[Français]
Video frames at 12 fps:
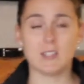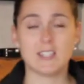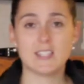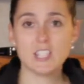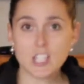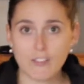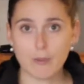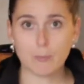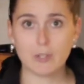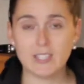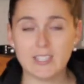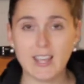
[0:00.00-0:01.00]
Si j'avais
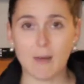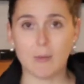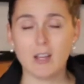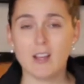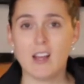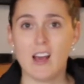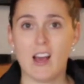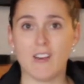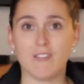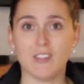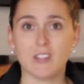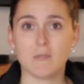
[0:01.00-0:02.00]
pas de ligaments,
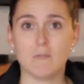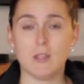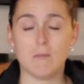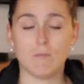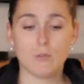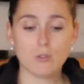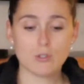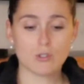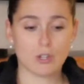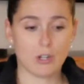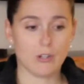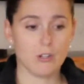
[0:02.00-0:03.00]
en fait, mes
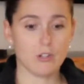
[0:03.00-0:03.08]
muscles,